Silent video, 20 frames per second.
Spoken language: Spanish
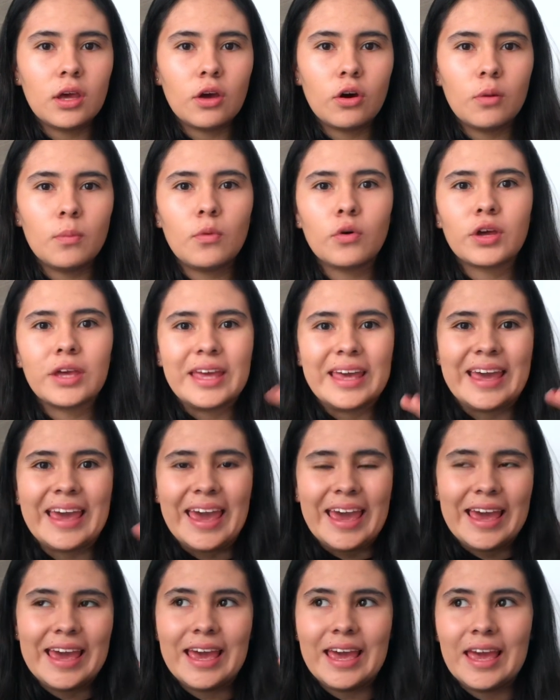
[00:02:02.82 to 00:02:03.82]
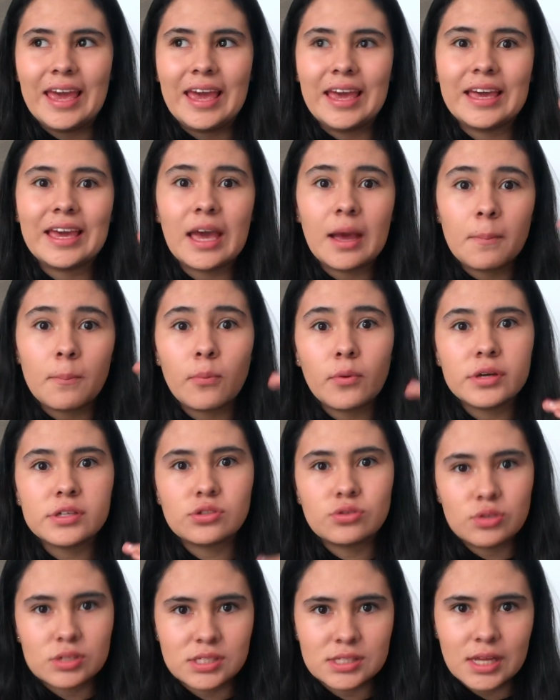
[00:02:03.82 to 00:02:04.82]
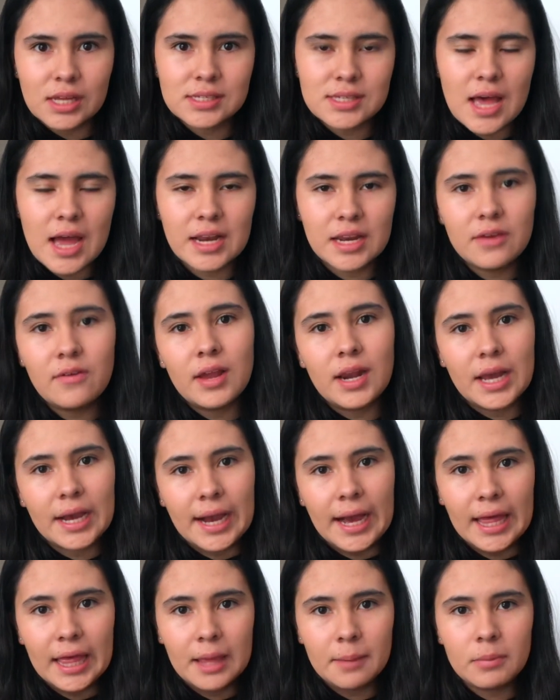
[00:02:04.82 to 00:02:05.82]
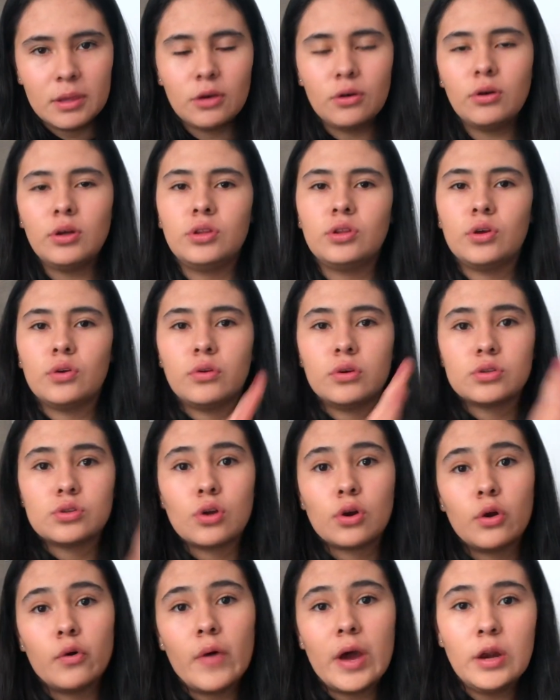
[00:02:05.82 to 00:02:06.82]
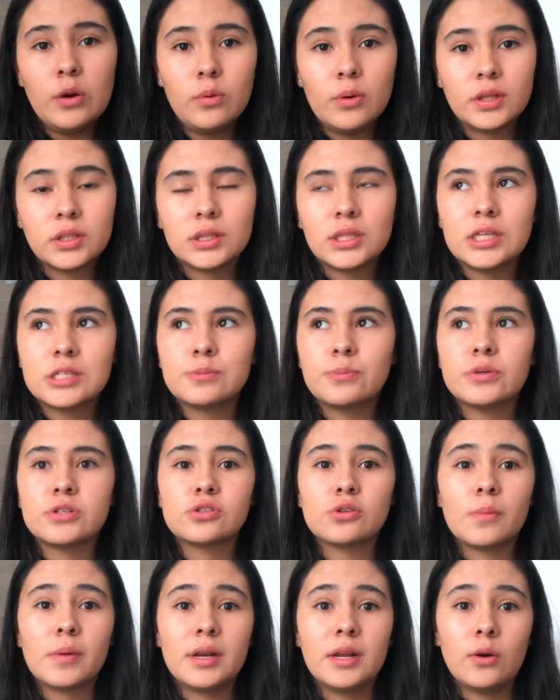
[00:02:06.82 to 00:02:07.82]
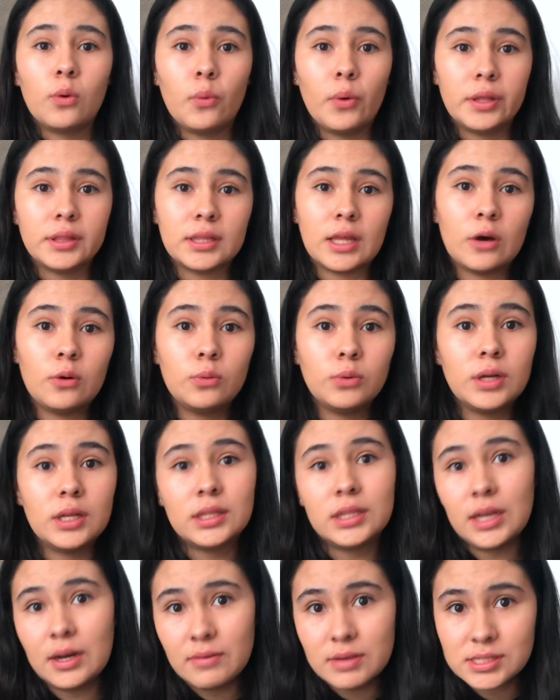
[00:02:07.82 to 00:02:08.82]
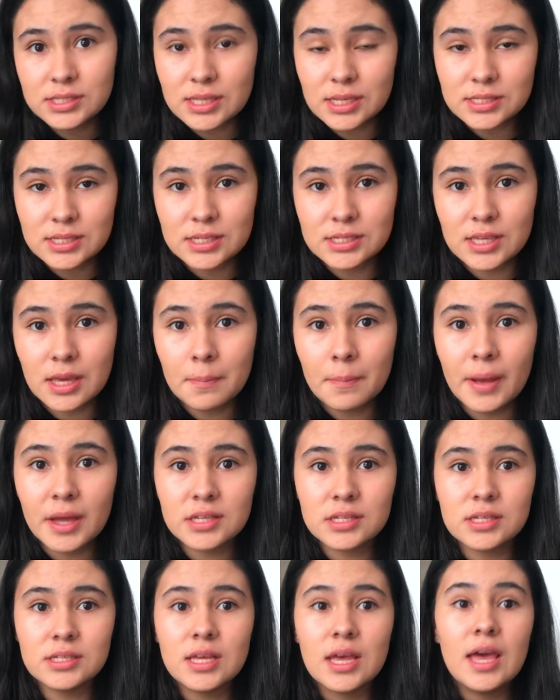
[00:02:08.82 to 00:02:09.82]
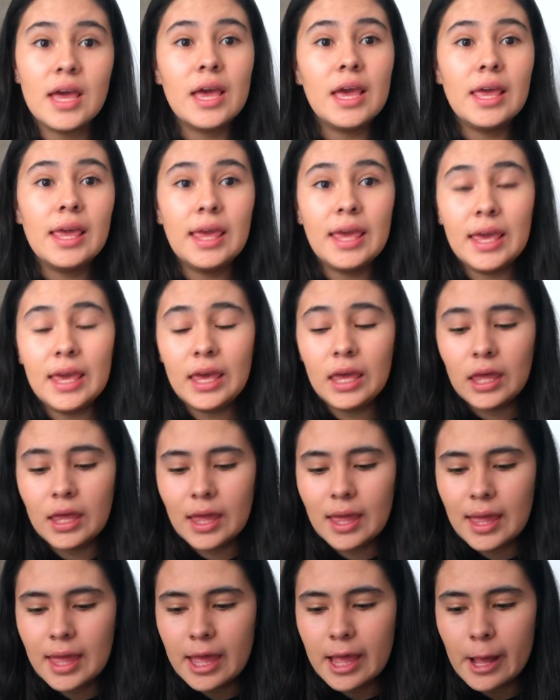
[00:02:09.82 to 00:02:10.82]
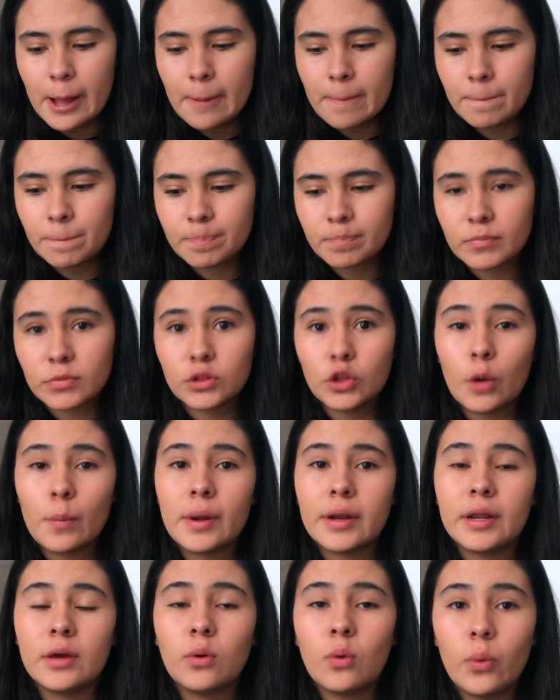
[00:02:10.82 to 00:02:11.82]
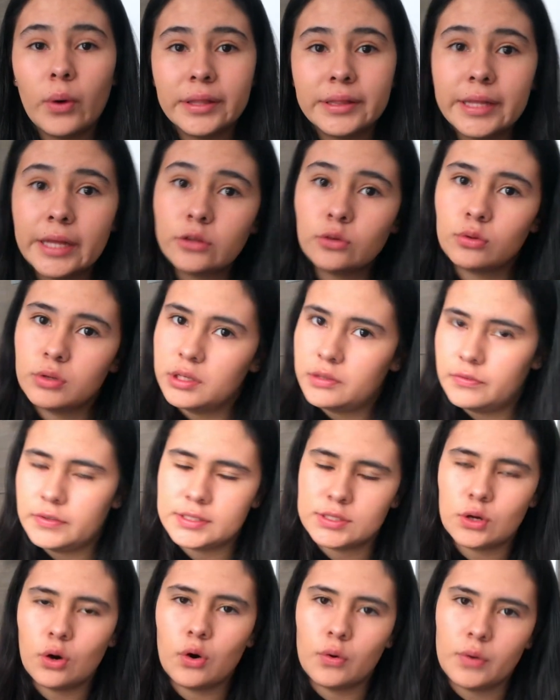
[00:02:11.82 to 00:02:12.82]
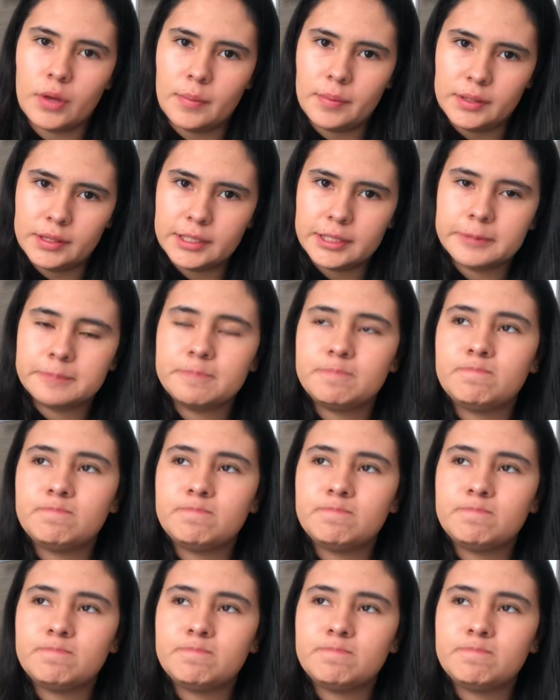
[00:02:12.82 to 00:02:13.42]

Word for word: como que en qué puesto estás a nivel académico y todo eso lo evalúan. Después toman en cuenta una entrevista si es que pasas y em, toman en cuenta tu dices obviamente.